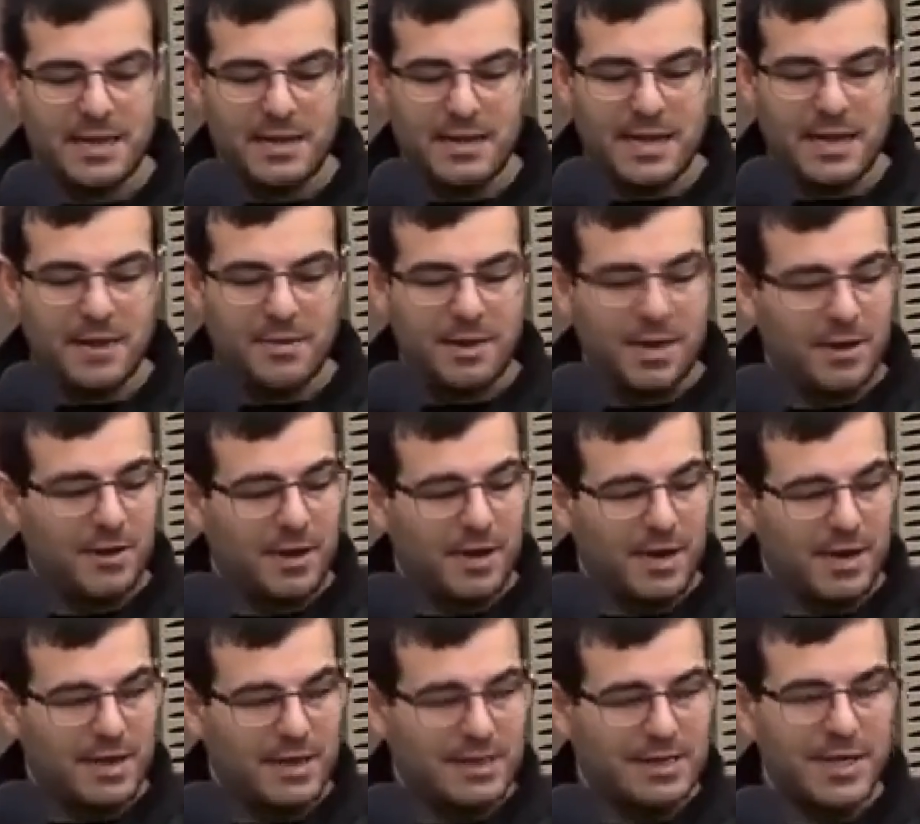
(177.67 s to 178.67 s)
E eu
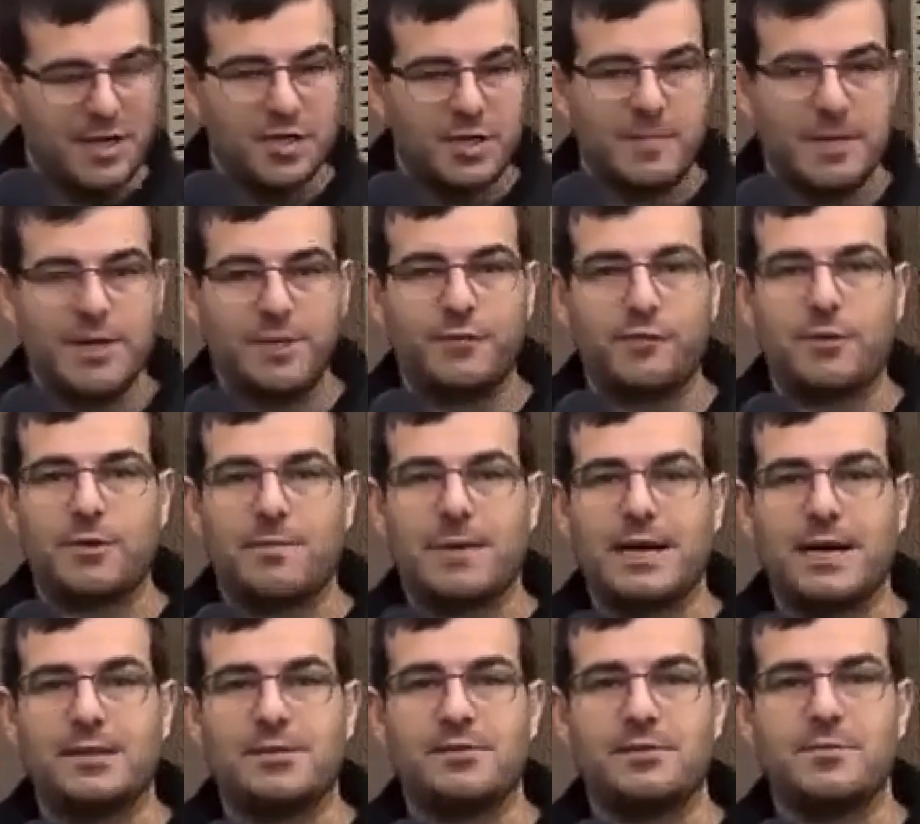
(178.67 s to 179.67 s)
agora, recentemente
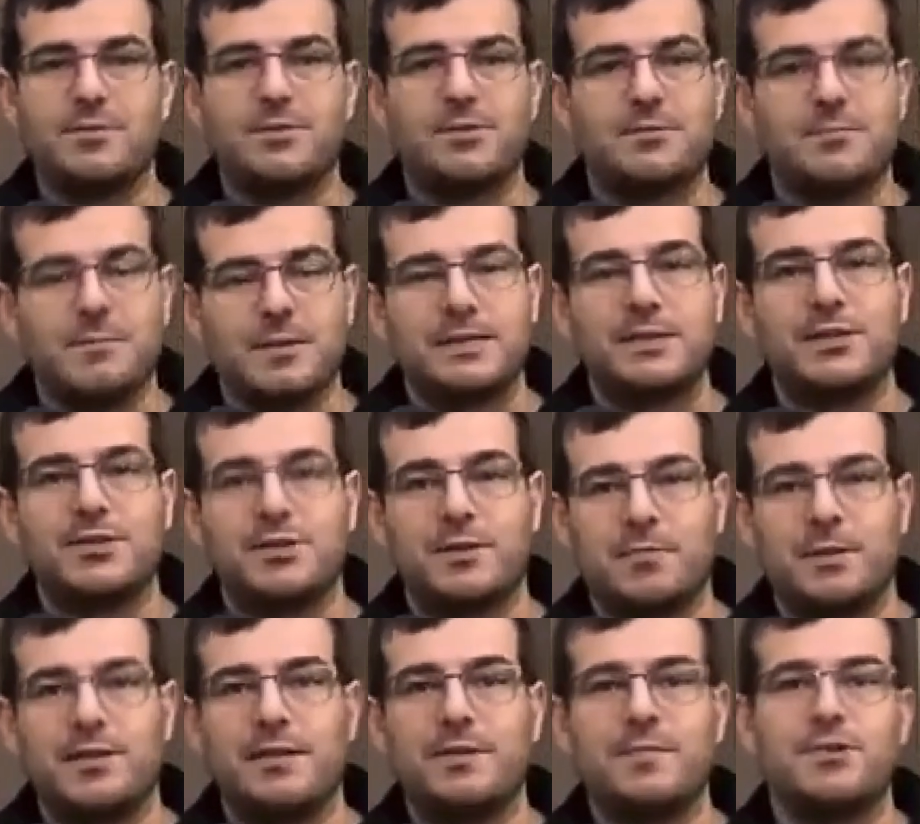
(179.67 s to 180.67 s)
formado, eu digo, pensei, acho que
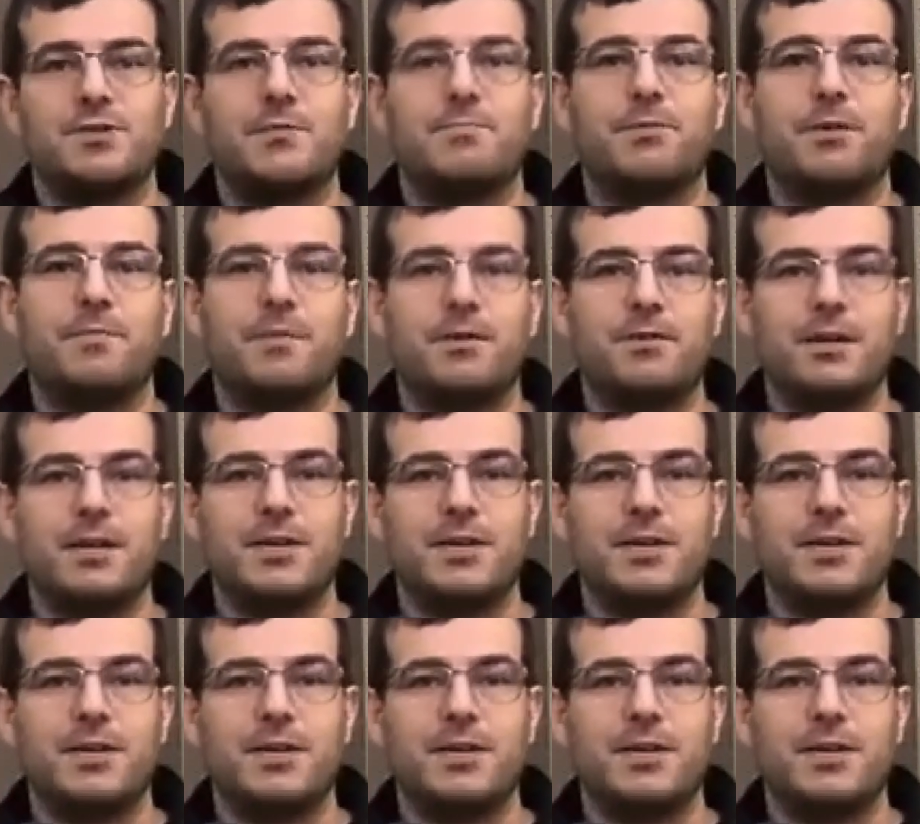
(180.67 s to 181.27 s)
botei meu diploma no